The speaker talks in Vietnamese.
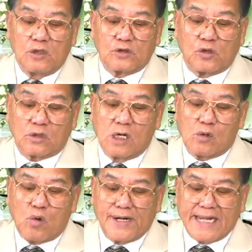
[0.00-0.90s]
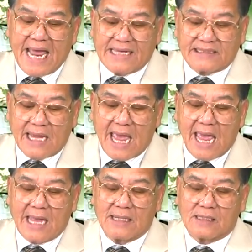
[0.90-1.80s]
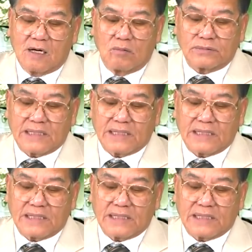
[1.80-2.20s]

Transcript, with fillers: do cơ quan NASA cộng